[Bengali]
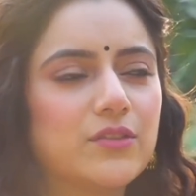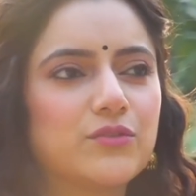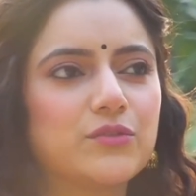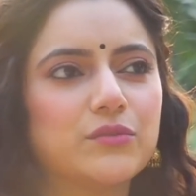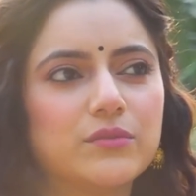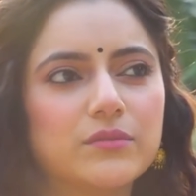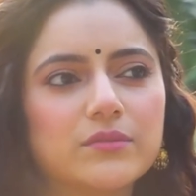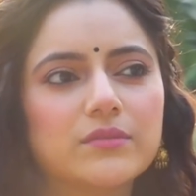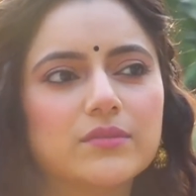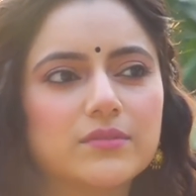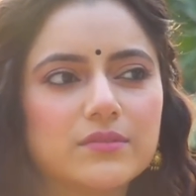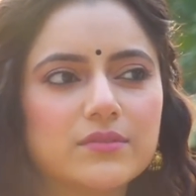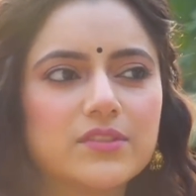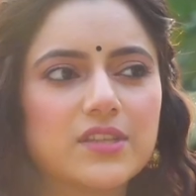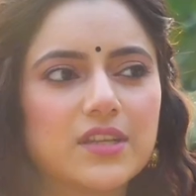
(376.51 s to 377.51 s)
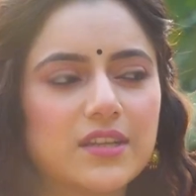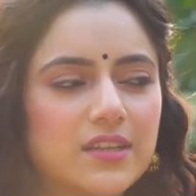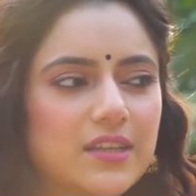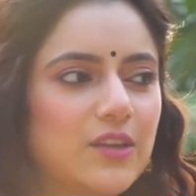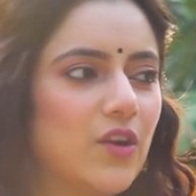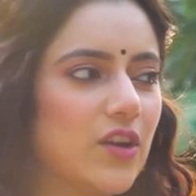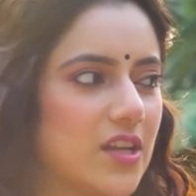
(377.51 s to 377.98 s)
একটু যে
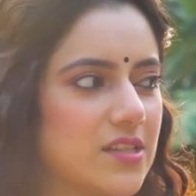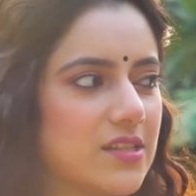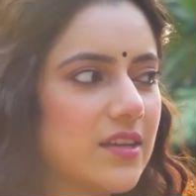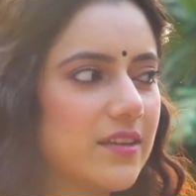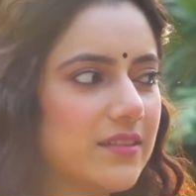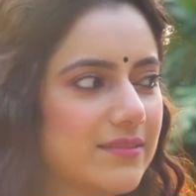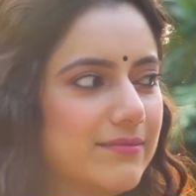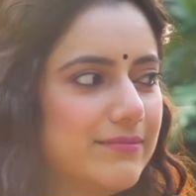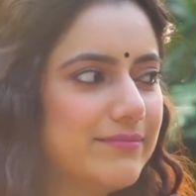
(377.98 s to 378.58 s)
কি করা যায়